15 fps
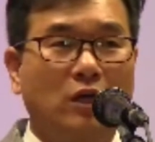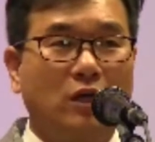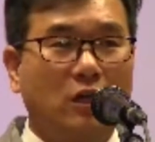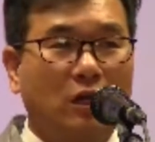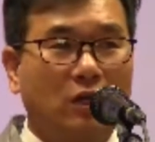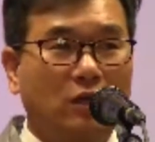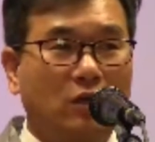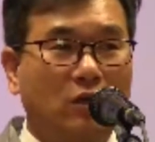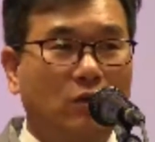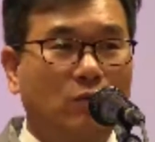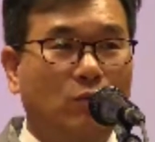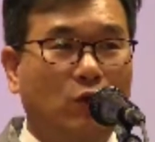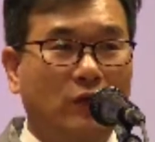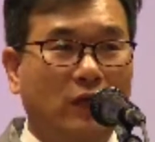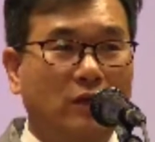
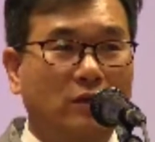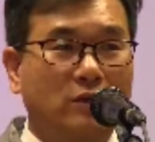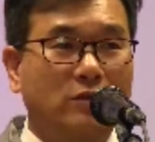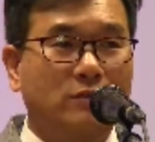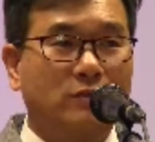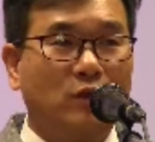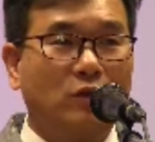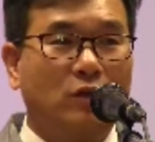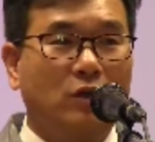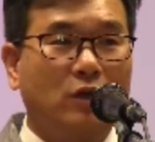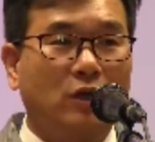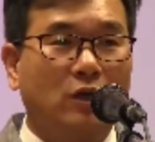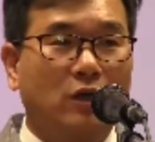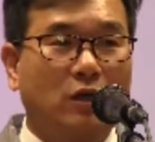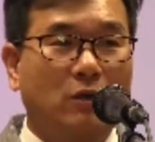1학년 뭐 예를 들면
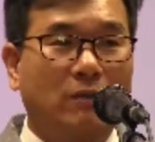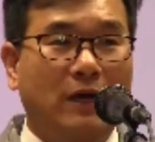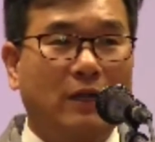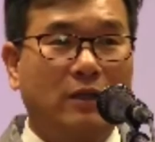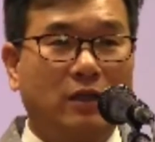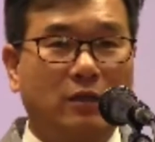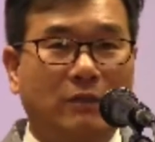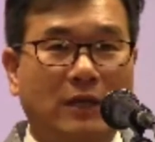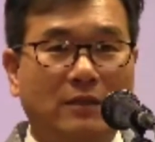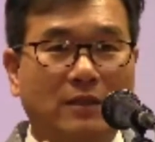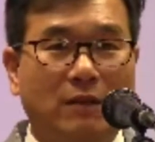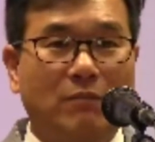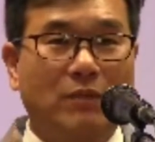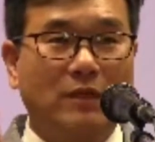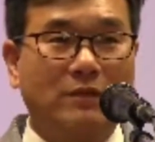1반, 2반,
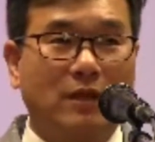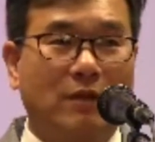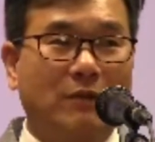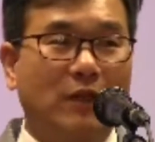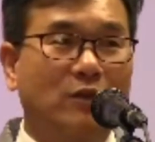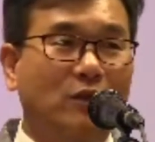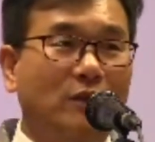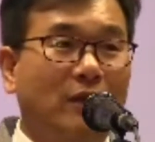3반, 4반.